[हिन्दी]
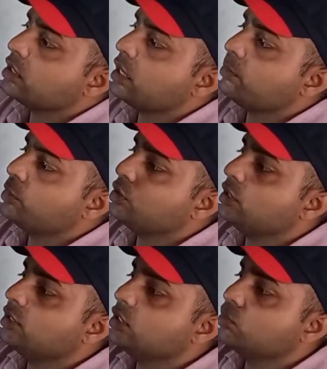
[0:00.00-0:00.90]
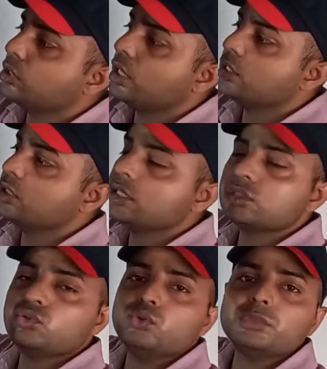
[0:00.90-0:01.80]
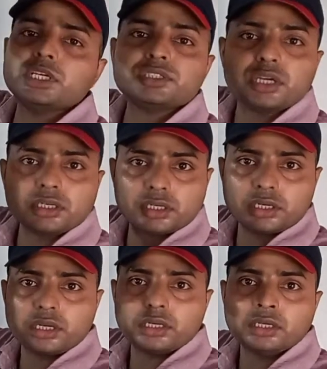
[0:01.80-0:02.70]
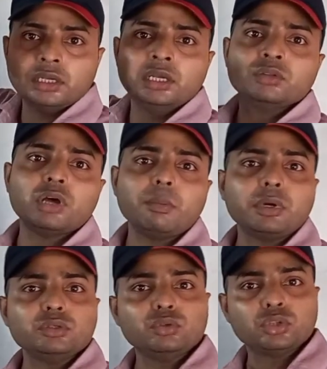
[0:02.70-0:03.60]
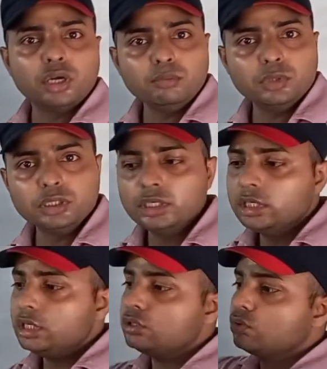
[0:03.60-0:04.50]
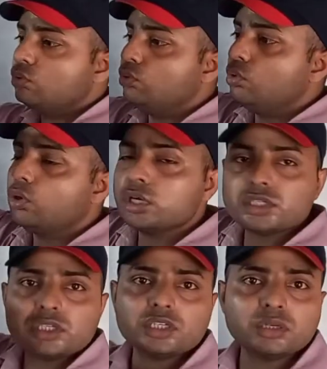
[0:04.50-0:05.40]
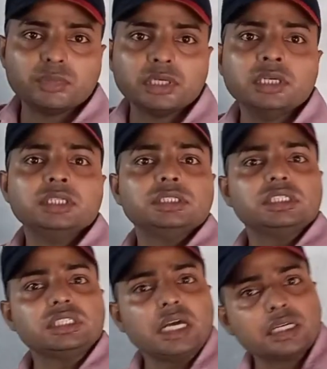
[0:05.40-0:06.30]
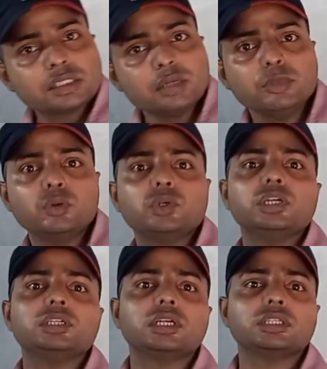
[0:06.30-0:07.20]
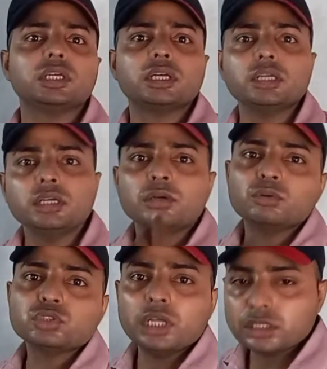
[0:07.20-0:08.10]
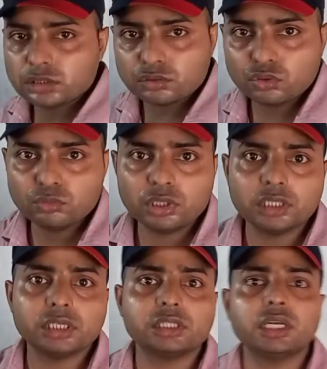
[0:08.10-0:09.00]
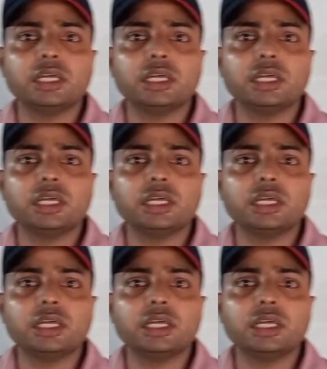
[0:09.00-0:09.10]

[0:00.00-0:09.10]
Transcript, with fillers: से पीछे से इस प्रकार से ऐसे घूमना स्टार्ट कर रहा है तो आपका जो थंब स्क्रू को कसते समय जिस डायरेक्शन में रोटेट करता है उस डायरेक्शन को बोला जाता है